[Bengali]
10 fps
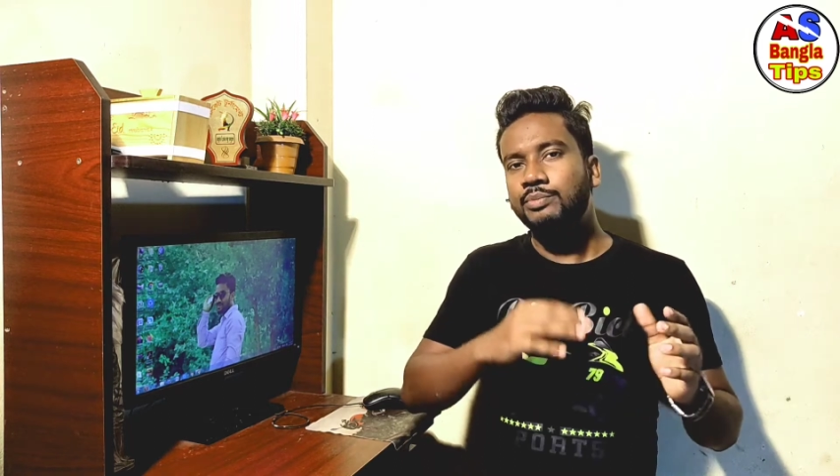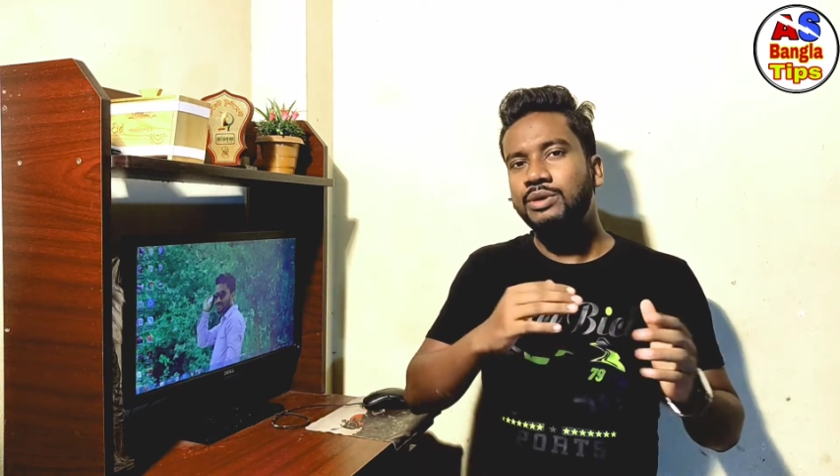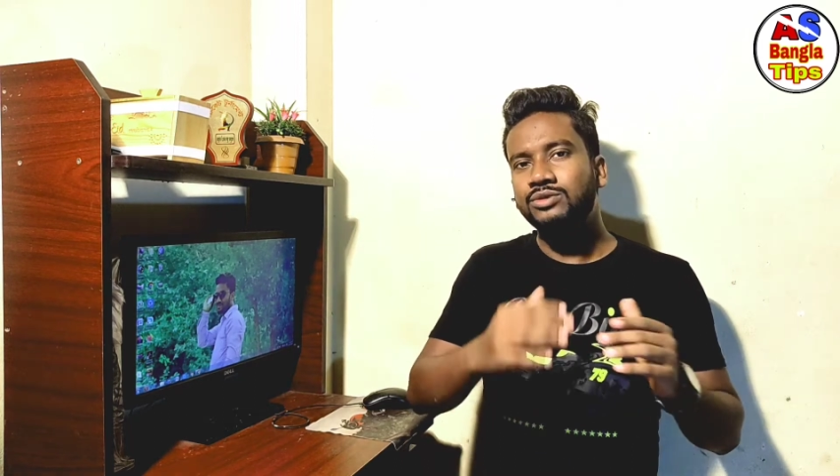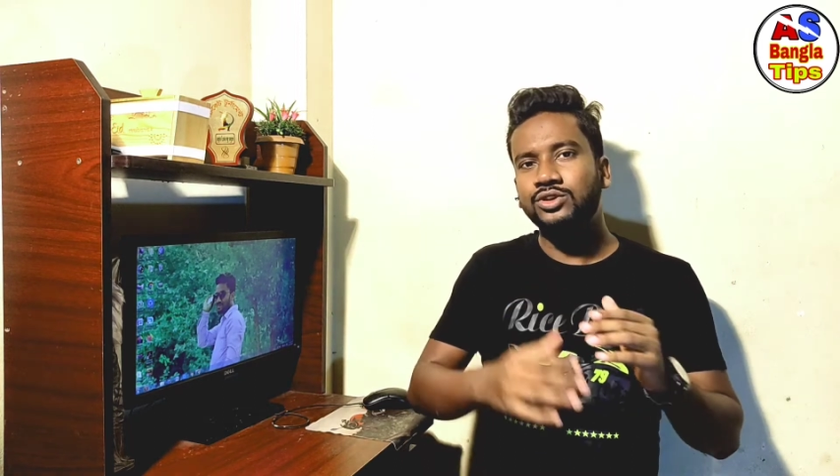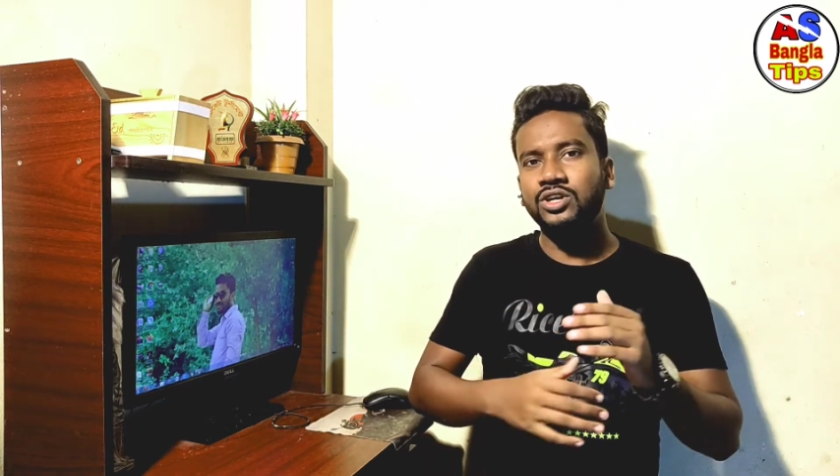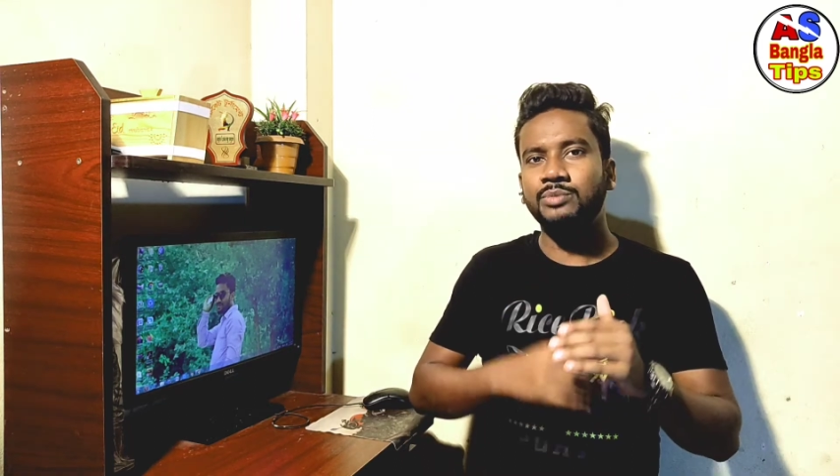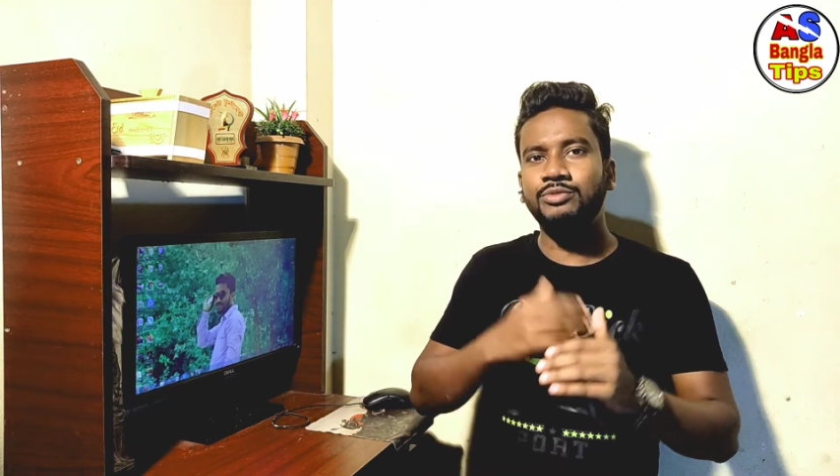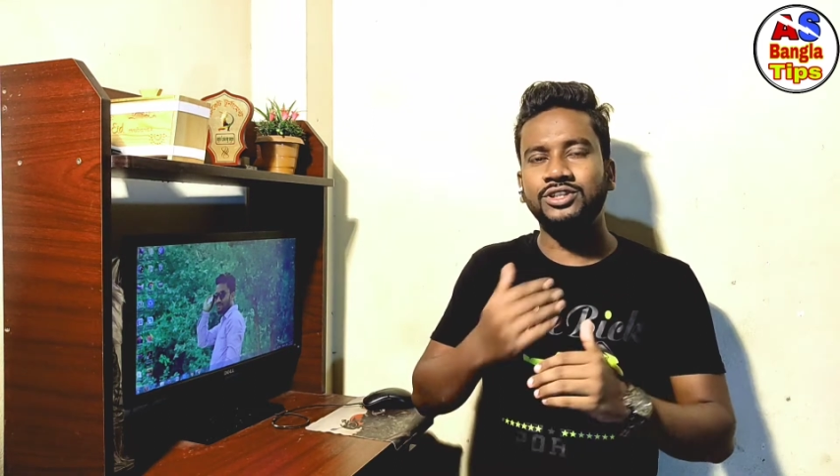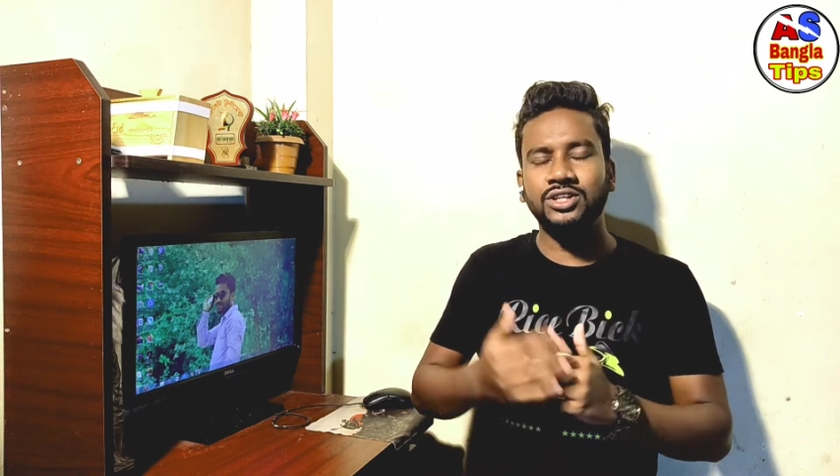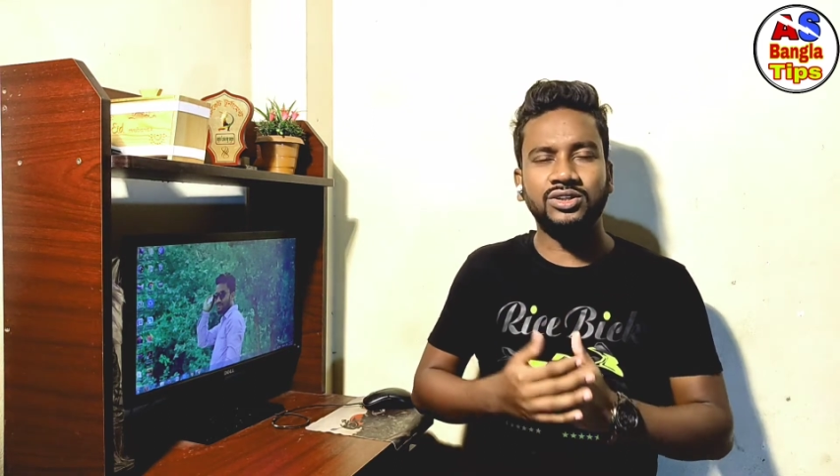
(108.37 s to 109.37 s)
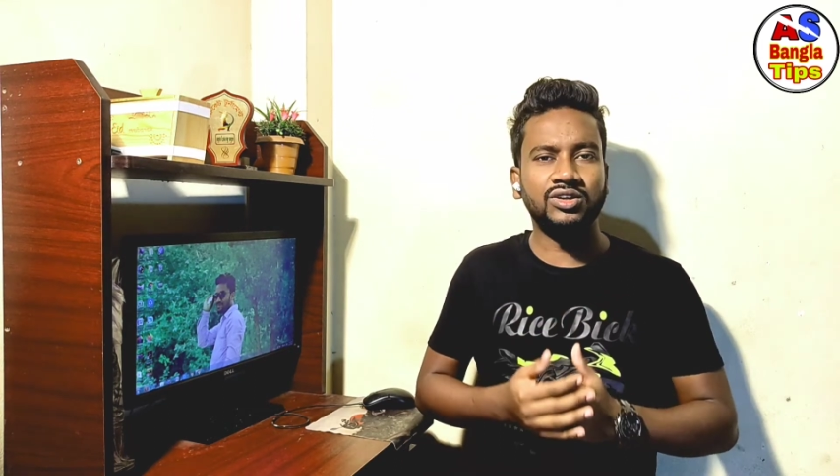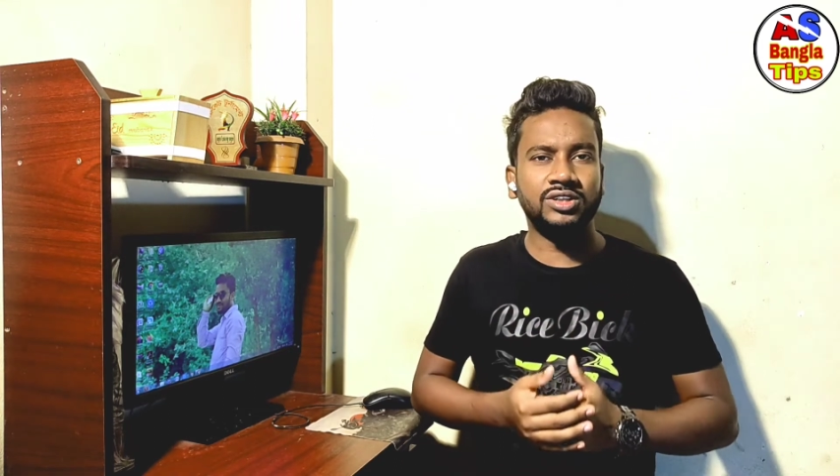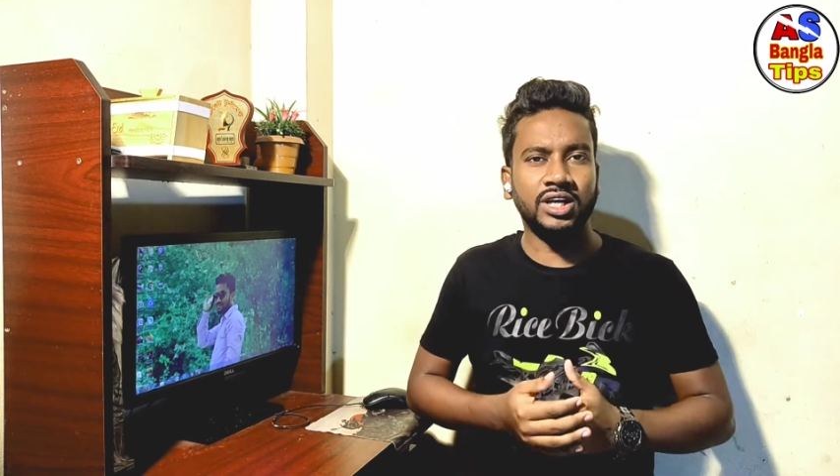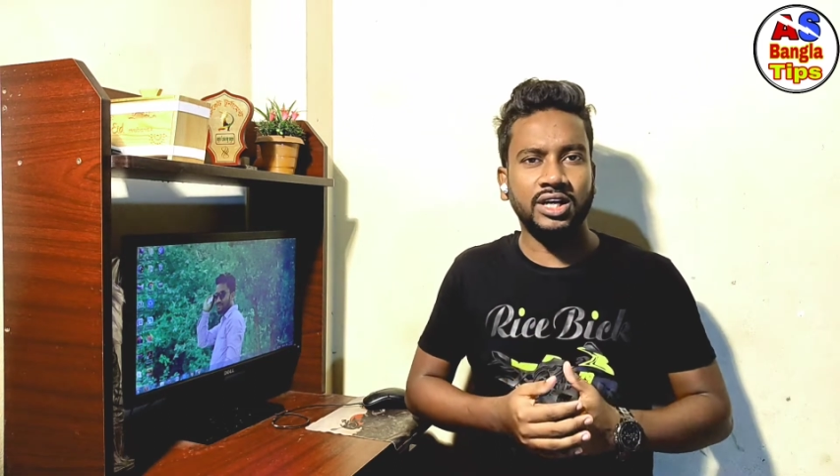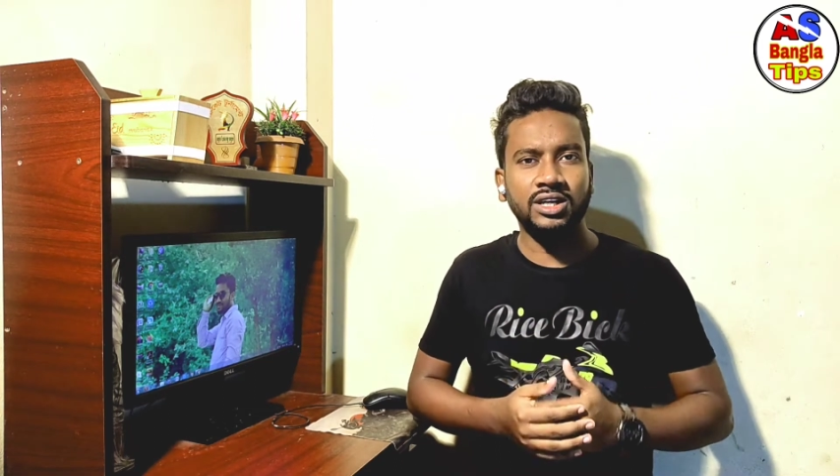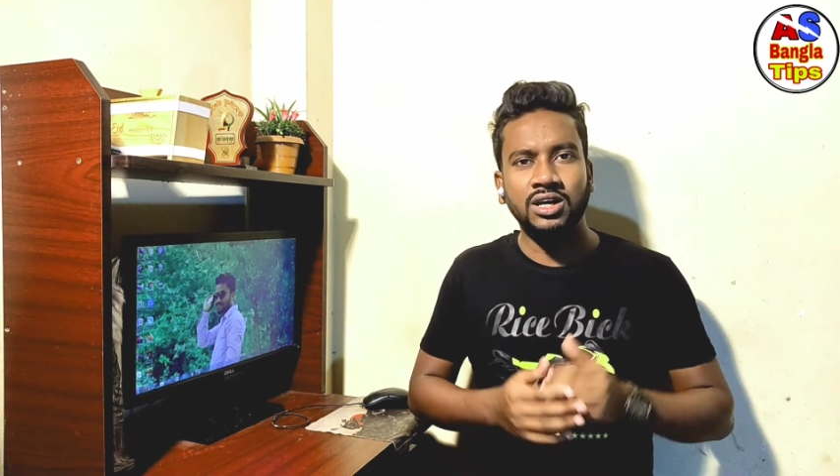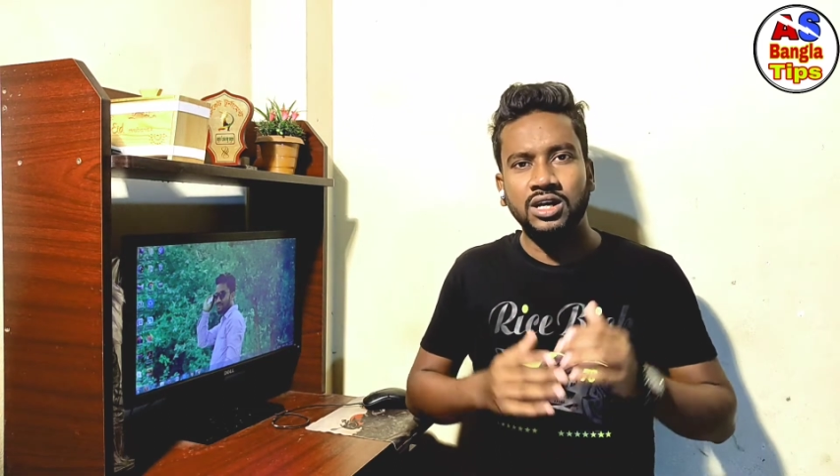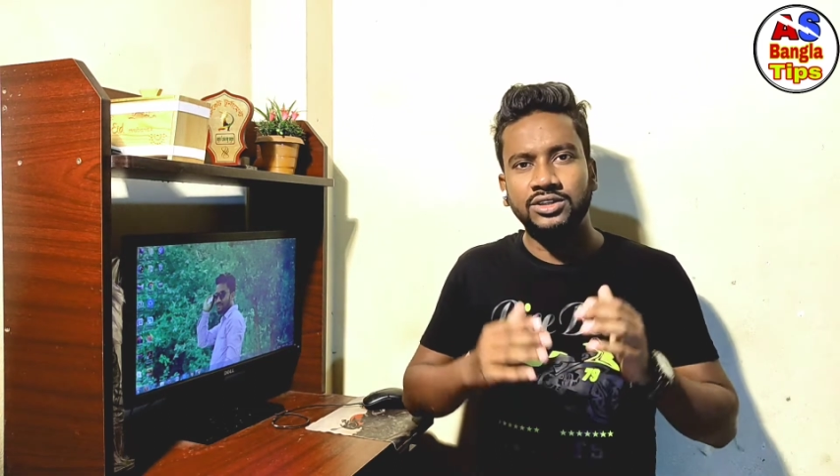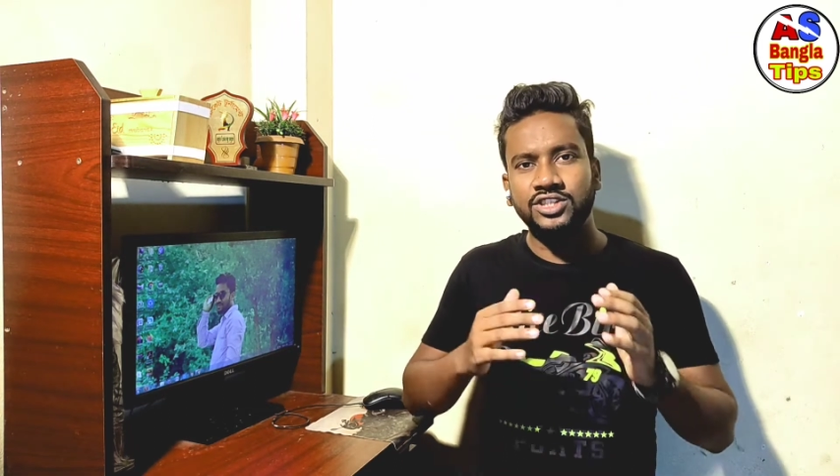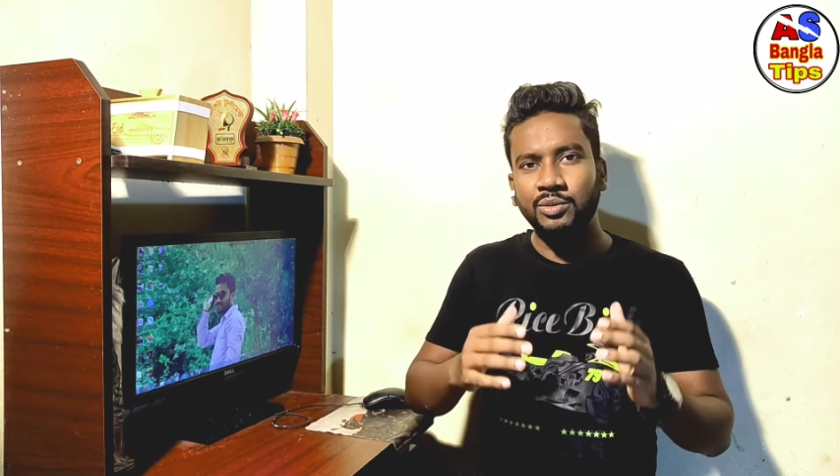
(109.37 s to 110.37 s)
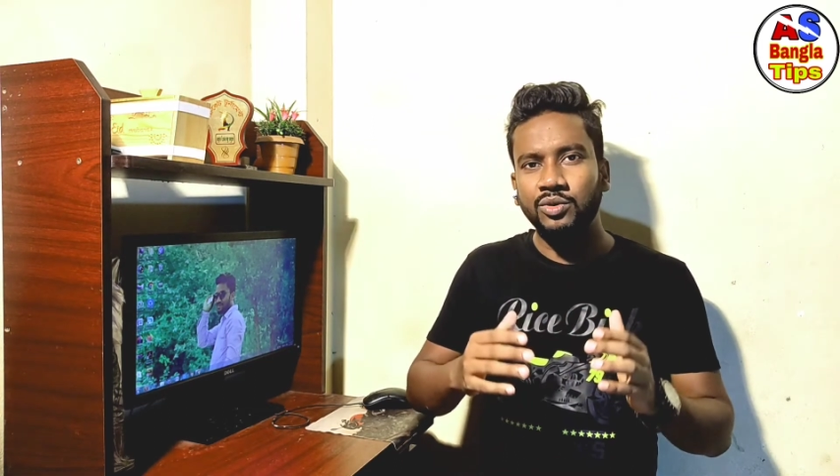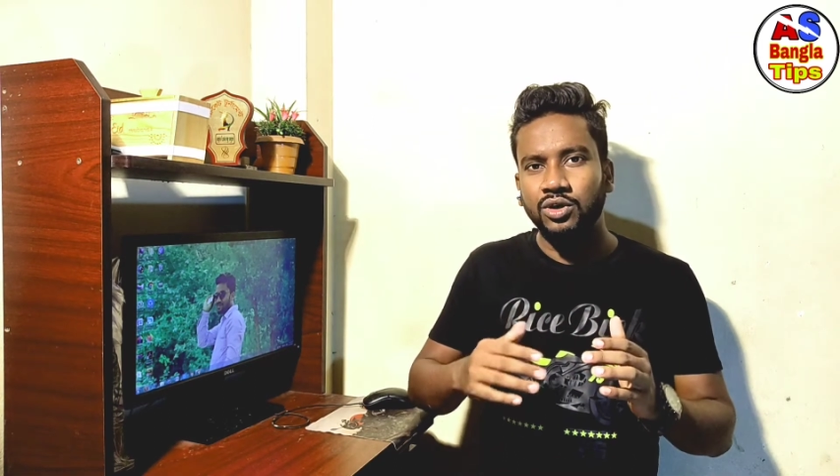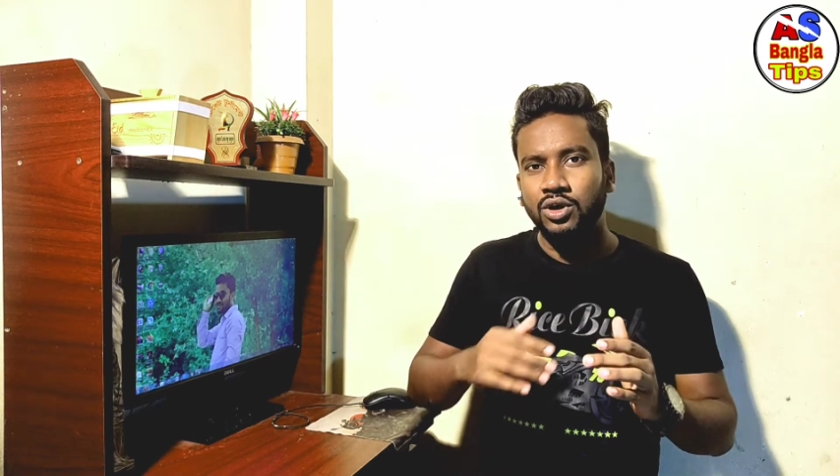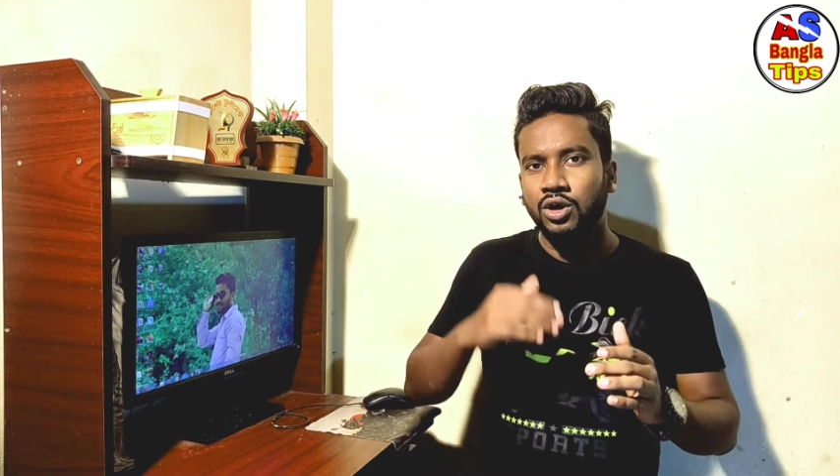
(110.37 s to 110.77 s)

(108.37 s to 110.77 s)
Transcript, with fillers: বিভিন্ন ধরনের বিজনেস করে থাকেন যেমন